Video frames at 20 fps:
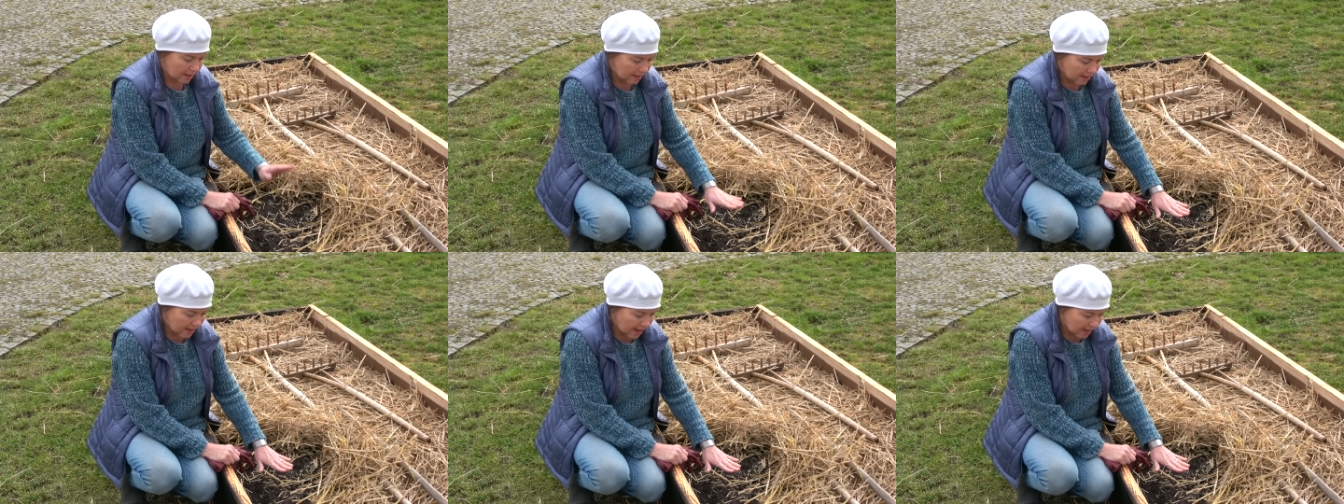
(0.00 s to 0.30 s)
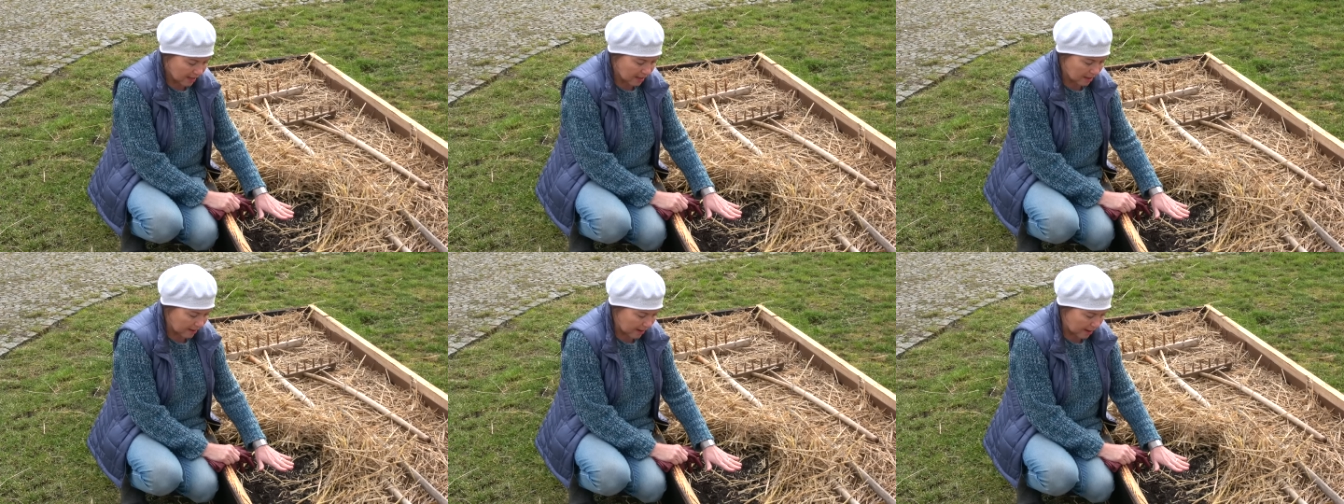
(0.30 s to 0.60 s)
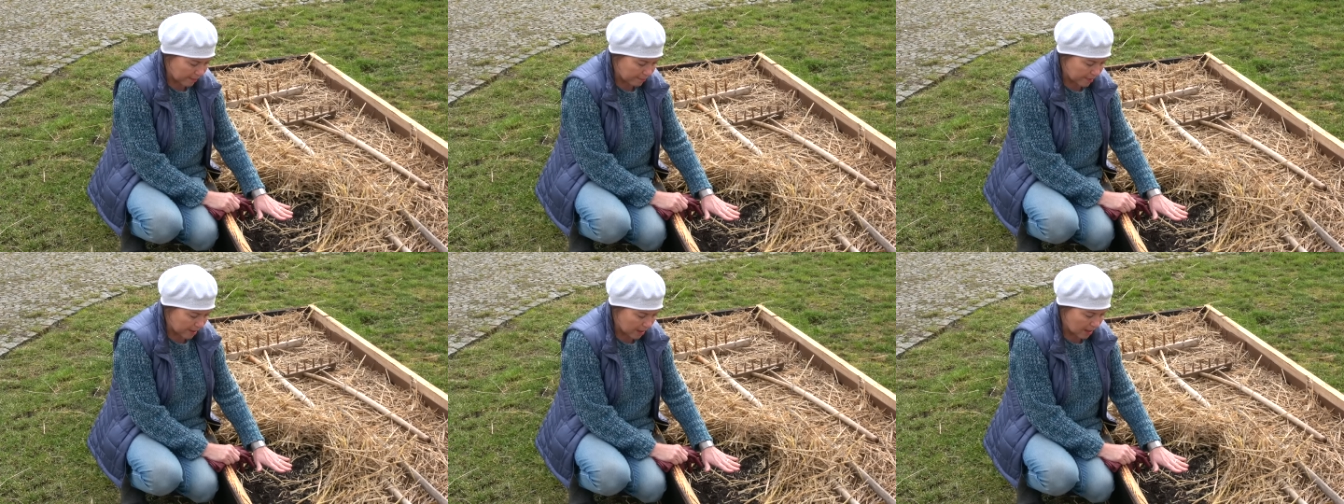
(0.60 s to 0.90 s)
na
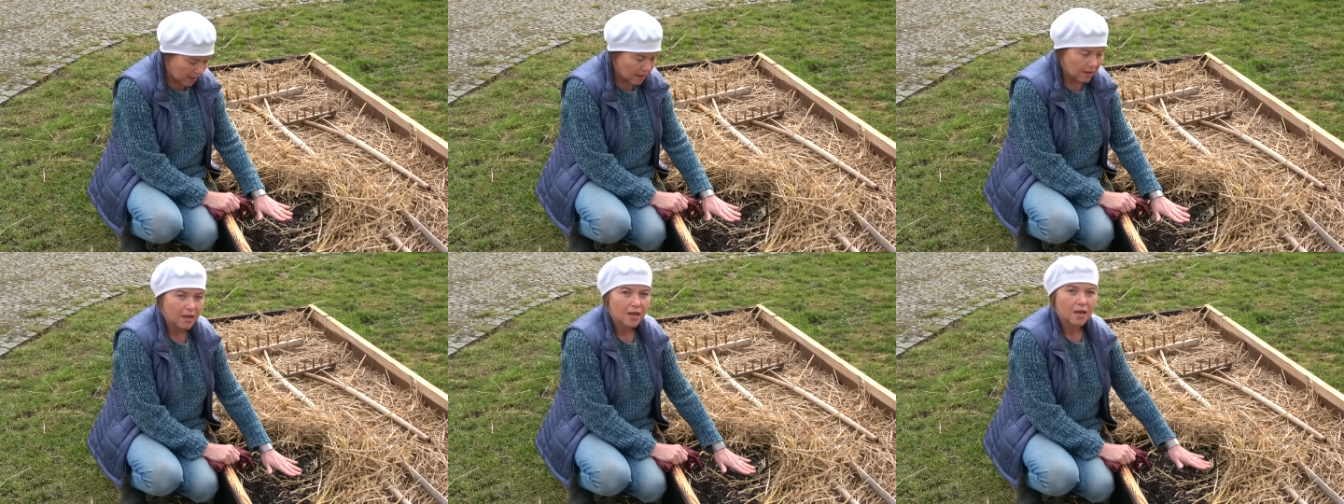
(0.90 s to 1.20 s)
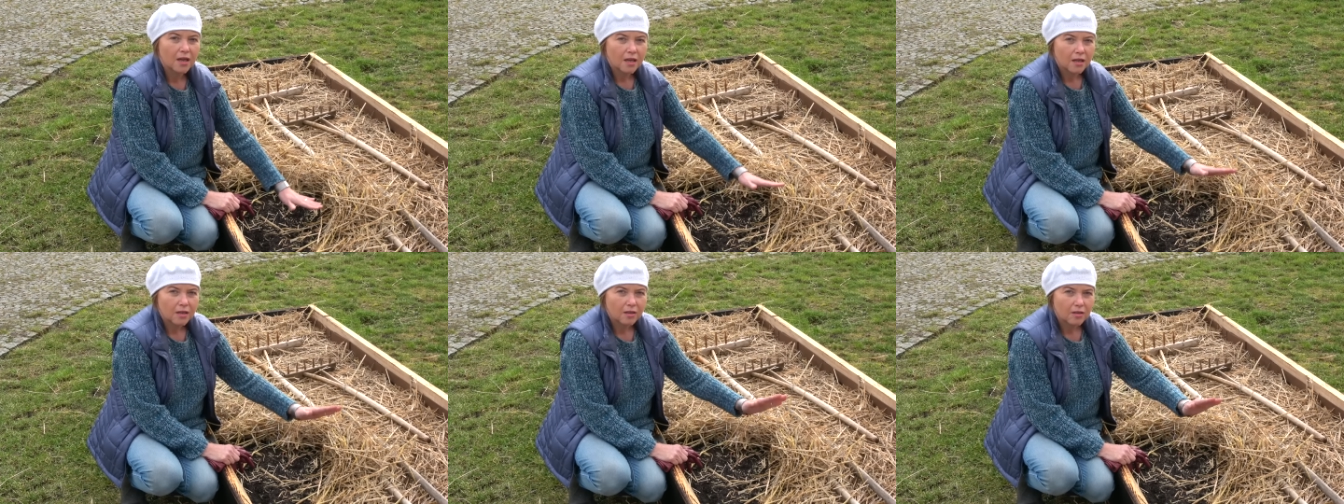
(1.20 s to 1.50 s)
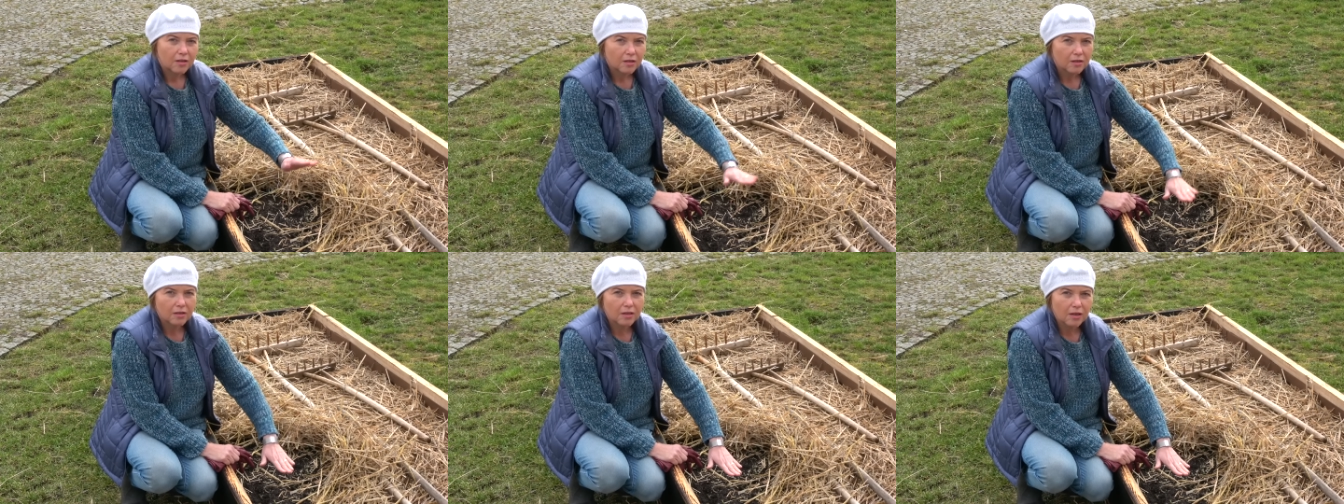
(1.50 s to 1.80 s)
glebie,
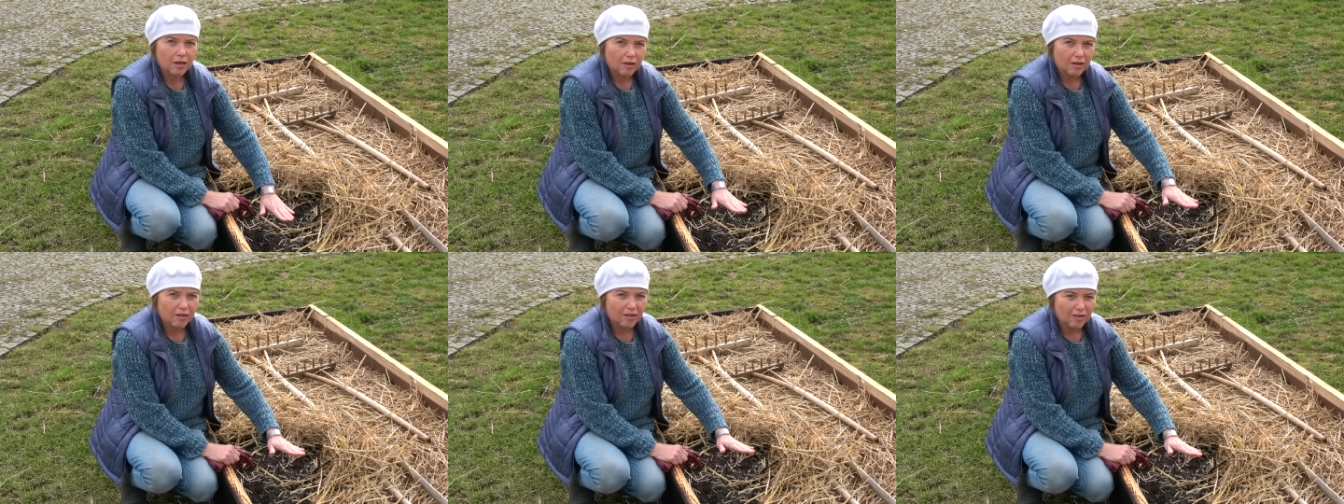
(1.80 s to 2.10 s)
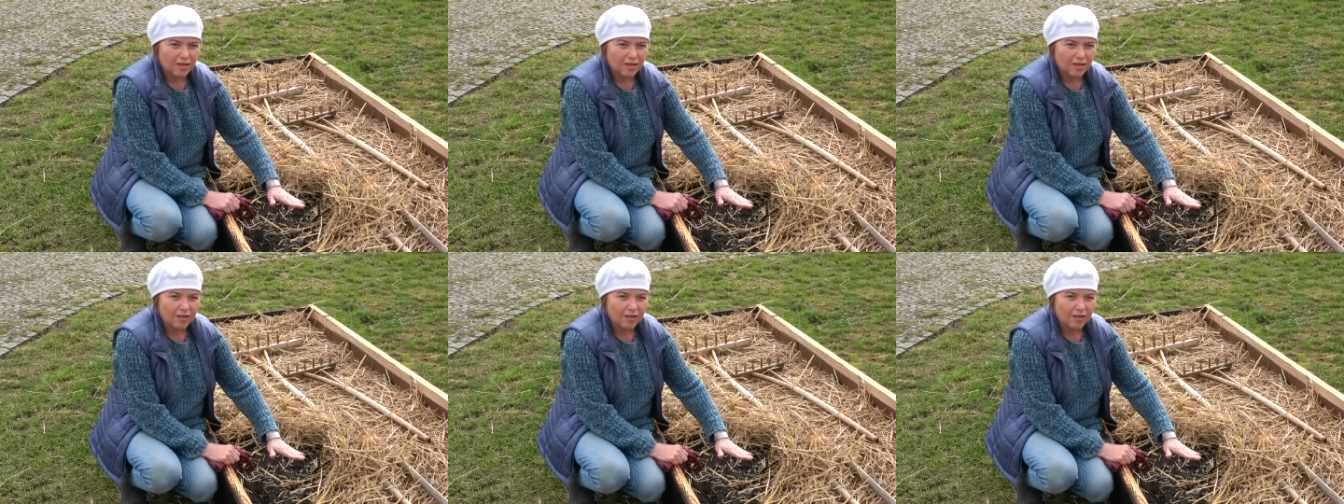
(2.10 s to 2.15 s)
tylko